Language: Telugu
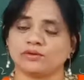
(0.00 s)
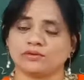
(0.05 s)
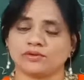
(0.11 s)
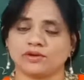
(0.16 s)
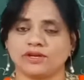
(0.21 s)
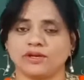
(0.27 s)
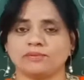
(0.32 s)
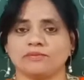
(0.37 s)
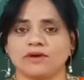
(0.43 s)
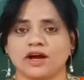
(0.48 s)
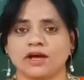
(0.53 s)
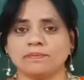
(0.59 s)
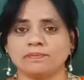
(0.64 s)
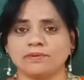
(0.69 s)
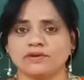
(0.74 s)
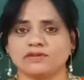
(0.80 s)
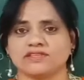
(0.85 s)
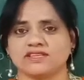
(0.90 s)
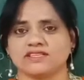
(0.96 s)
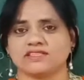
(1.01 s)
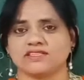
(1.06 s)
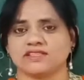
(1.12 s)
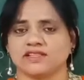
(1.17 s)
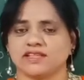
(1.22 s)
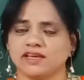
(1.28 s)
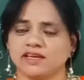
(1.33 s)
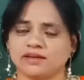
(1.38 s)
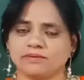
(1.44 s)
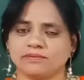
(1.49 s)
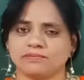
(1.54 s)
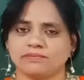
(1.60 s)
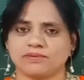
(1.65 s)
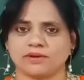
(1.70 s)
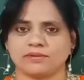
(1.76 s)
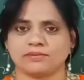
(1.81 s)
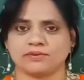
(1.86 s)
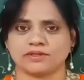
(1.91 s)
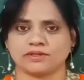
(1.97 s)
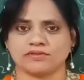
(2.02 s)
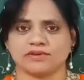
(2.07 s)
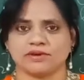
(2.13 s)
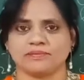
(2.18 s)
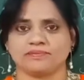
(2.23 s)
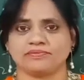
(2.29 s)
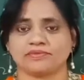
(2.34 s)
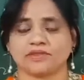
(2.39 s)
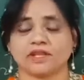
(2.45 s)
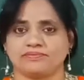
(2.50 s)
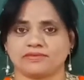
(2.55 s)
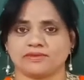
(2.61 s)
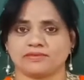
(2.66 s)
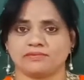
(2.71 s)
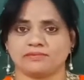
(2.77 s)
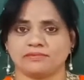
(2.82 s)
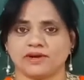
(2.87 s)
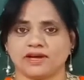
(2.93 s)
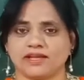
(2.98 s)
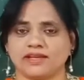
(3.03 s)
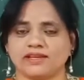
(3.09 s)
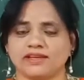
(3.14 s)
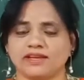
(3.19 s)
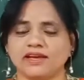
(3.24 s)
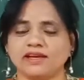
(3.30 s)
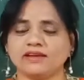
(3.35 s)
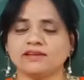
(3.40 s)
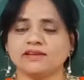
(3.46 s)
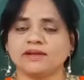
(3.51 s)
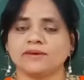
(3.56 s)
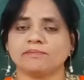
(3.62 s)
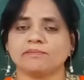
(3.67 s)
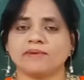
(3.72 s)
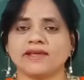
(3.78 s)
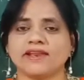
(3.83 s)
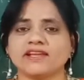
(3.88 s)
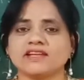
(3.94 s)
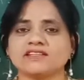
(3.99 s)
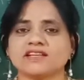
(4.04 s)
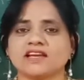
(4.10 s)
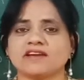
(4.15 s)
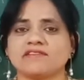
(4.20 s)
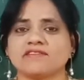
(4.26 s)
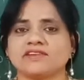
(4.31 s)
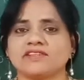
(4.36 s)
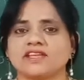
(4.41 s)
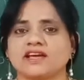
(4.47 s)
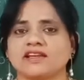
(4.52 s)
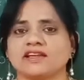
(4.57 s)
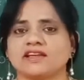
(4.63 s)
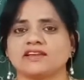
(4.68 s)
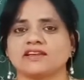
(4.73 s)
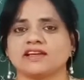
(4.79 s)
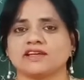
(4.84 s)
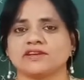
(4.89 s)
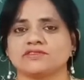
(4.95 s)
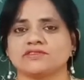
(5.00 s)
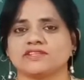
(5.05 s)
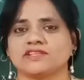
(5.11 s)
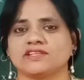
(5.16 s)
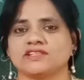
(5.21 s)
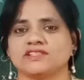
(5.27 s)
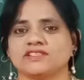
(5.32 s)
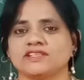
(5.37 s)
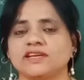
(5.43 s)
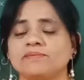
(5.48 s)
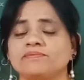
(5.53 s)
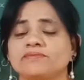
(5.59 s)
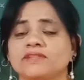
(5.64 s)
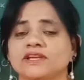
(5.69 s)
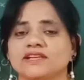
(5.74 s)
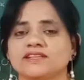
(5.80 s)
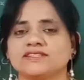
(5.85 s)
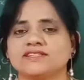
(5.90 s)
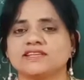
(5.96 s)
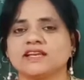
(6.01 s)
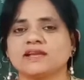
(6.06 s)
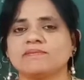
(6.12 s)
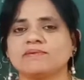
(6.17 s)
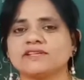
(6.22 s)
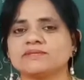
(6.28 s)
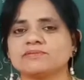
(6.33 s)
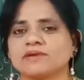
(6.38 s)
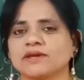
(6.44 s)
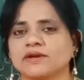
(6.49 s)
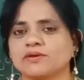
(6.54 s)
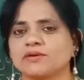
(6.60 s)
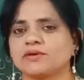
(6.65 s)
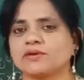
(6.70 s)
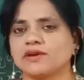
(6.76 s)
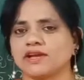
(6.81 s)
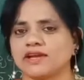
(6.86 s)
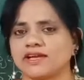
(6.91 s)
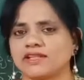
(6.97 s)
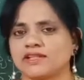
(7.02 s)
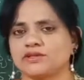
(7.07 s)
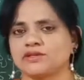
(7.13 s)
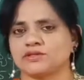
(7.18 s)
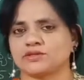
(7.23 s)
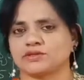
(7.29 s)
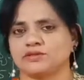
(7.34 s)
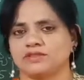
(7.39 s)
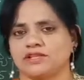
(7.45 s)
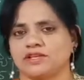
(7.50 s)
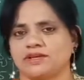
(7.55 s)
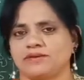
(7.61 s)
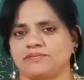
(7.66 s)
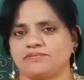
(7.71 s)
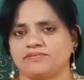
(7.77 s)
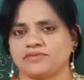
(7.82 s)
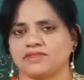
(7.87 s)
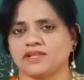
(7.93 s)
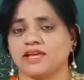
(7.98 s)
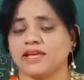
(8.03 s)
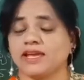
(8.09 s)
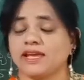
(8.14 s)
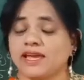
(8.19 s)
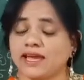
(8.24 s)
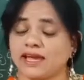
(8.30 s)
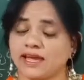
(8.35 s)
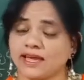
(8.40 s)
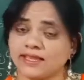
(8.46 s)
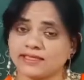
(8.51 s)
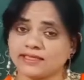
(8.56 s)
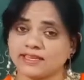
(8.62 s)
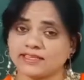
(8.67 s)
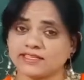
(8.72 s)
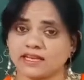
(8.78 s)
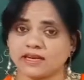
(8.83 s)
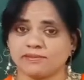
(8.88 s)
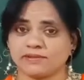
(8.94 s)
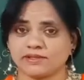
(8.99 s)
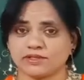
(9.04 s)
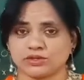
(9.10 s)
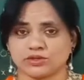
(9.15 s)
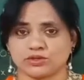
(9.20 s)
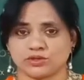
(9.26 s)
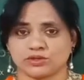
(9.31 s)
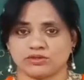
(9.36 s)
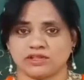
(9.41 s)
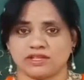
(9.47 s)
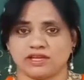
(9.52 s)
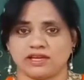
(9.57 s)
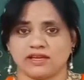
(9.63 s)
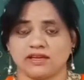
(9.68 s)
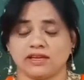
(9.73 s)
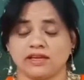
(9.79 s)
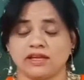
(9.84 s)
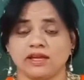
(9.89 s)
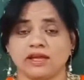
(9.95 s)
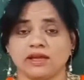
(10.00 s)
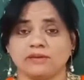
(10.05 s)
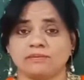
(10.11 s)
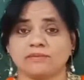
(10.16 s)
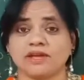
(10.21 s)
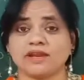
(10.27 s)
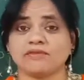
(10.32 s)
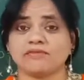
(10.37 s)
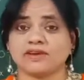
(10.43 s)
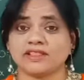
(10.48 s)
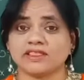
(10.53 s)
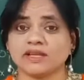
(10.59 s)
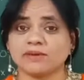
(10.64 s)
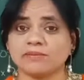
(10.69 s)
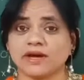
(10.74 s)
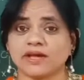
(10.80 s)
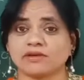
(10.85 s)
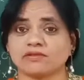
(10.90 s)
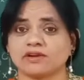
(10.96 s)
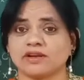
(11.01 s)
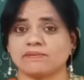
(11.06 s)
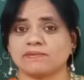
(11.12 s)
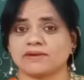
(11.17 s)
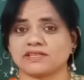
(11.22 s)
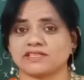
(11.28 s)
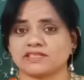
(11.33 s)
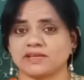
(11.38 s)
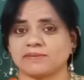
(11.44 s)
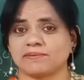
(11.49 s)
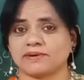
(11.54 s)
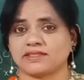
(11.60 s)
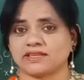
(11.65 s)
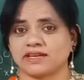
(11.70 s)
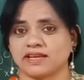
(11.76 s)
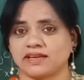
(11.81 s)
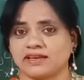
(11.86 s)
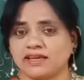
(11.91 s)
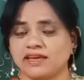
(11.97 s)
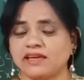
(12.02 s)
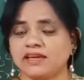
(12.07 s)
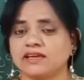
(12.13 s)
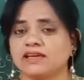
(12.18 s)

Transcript: కొన్ని మార్పులు చేసింది ప్రభుత్వం మారిన పరీక్షా విధానాన్ని అనుసరించి సిలబస్ మనకు ఏదొస్తుంది ఎంత సిలబస్ వస్తుంది మరి వంద మార్కుల పత్రాన్ని